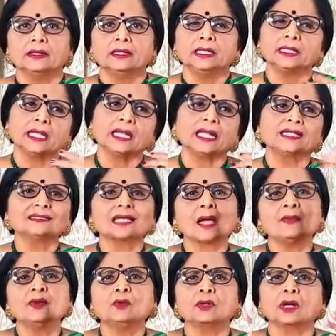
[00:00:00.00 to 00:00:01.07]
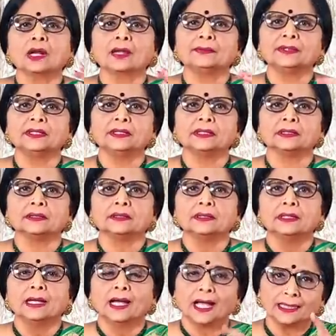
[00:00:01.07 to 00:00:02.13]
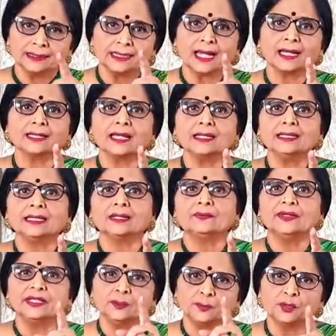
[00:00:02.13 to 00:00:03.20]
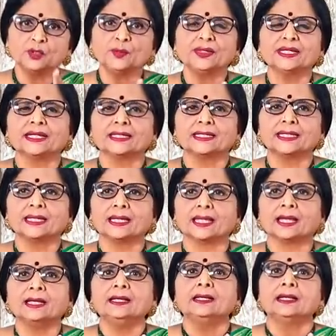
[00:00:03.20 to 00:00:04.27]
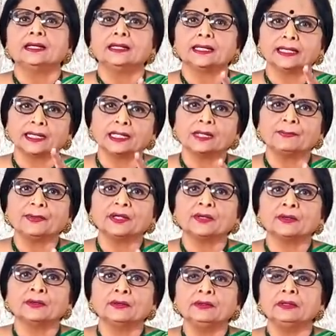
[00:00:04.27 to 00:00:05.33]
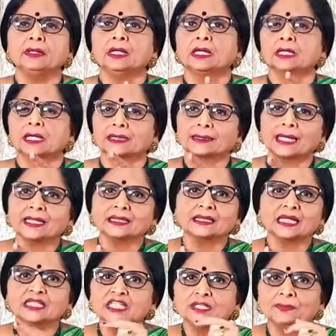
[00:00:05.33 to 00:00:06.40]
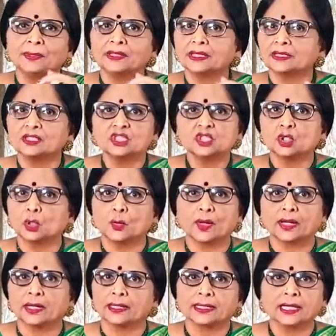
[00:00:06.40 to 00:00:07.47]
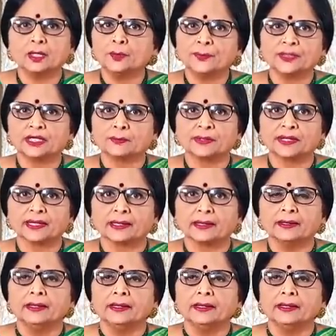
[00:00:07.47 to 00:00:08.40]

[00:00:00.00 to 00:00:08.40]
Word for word: நீங்கள் எல்லோரும் சாபம் கொடுக்கலாம் அப்படின்ட்டு அதனால தான் நீங்கள் வீடு புது வீடு கட்டினீங்கன்னா நீங்கள் என்ன பண்ணணும் கட்டாயம் டச்சு பண்ணுறதுன்னு சொல்லுவாங்க கேள்விப்பட்டிருப்பீங்க